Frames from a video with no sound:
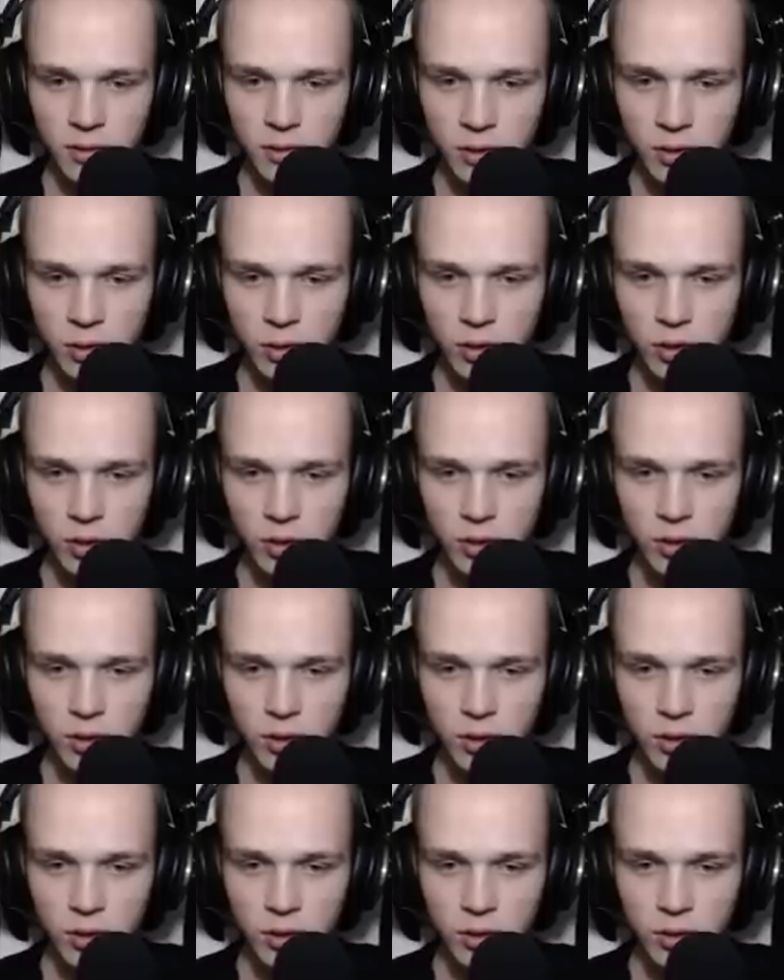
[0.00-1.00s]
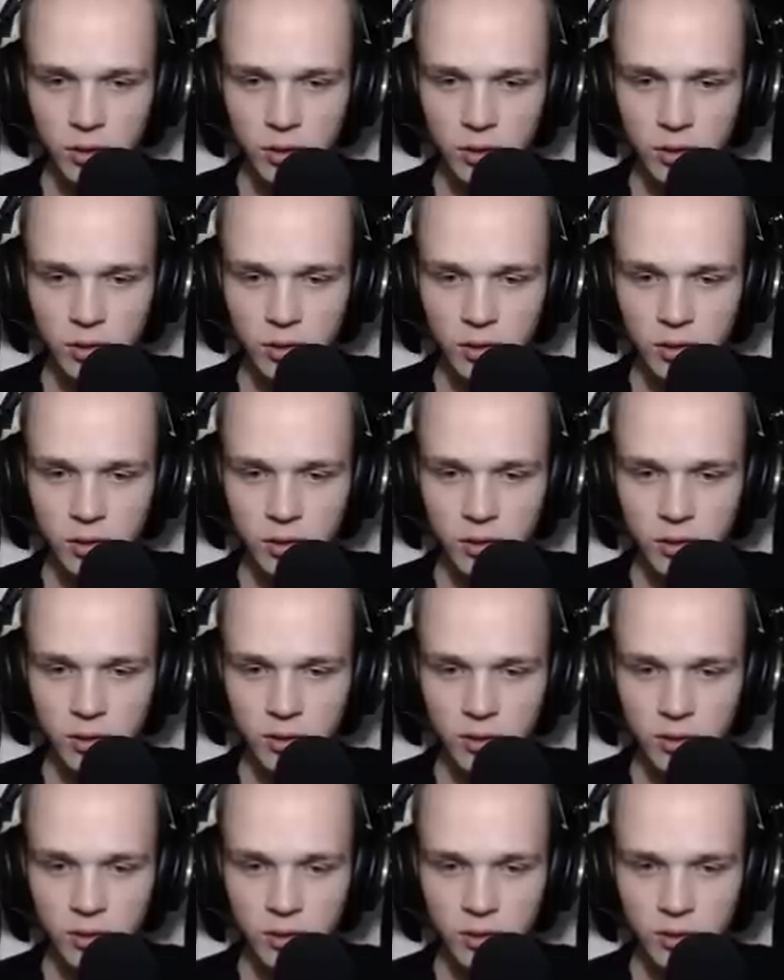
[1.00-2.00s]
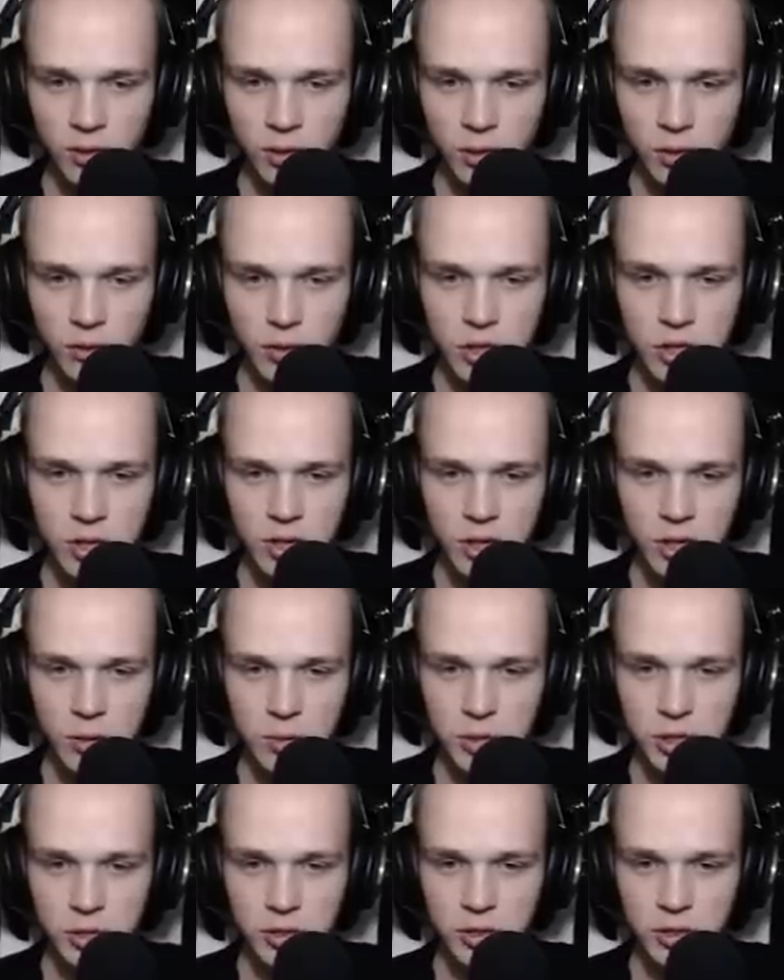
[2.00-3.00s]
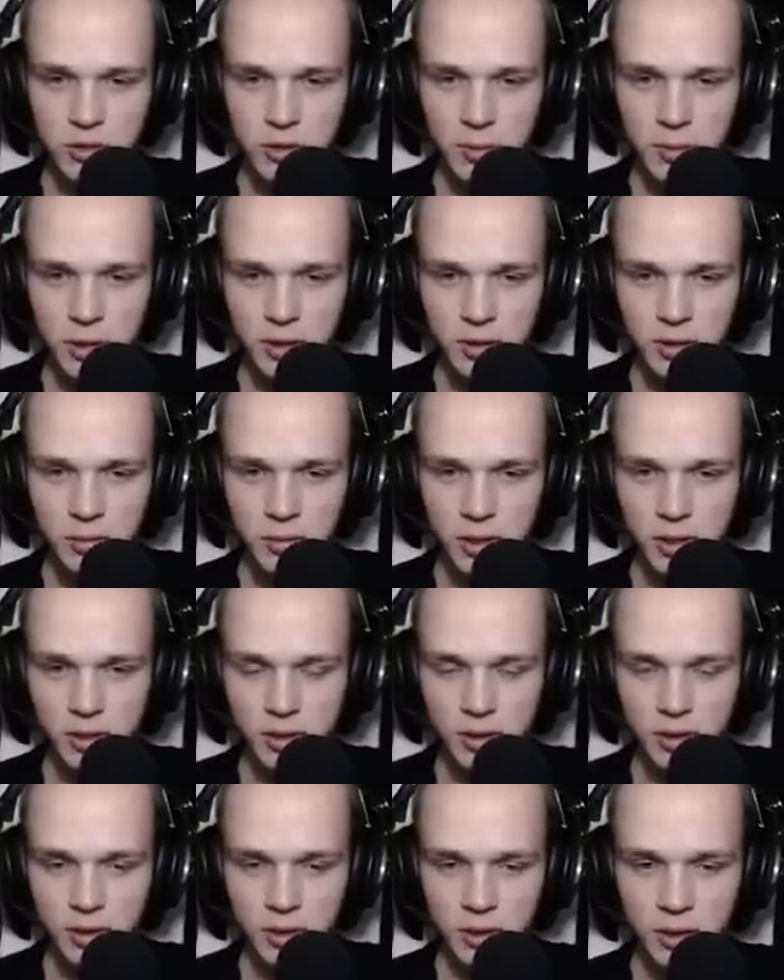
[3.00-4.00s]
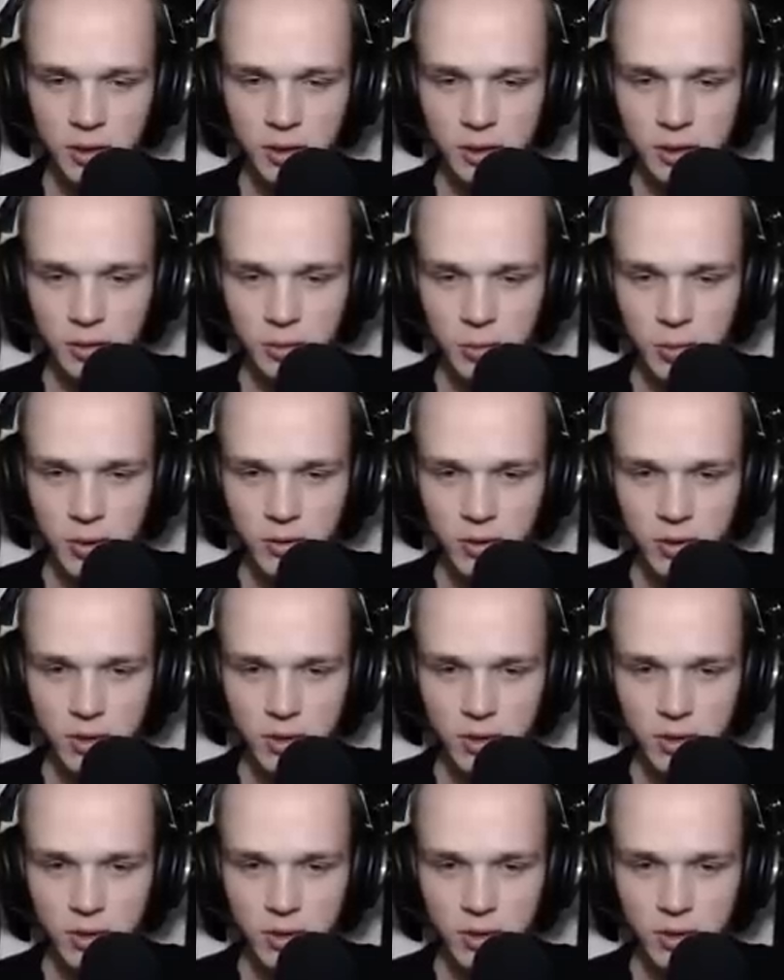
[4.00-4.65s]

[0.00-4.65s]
No, no, no, no, no. Przejdziesz. To właśnie ja go przechodziłem na tym, na upawo.